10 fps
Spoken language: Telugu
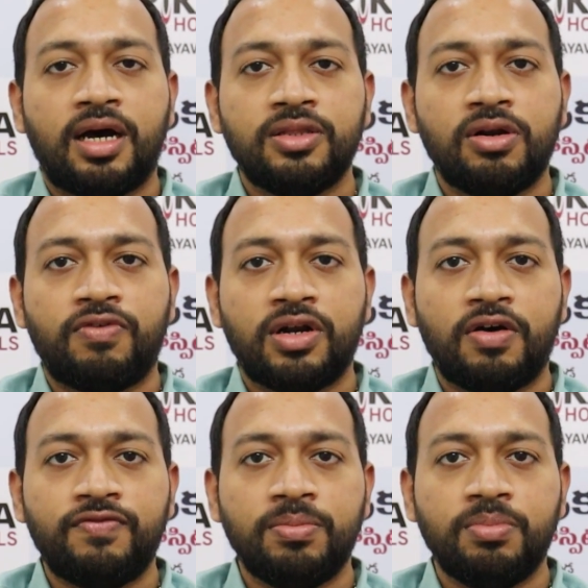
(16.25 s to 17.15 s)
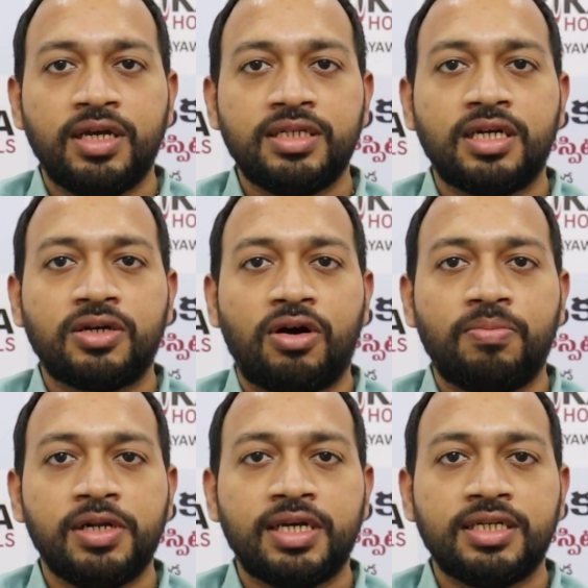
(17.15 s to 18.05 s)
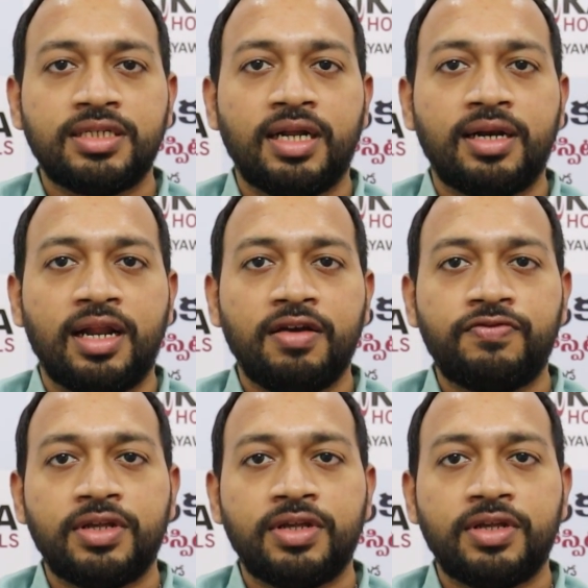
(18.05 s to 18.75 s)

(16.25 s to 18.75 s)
అందులో వన్ ఆఫ్ ది మేజర్ కాంప్లికేషన్ అండ్ లైఫ్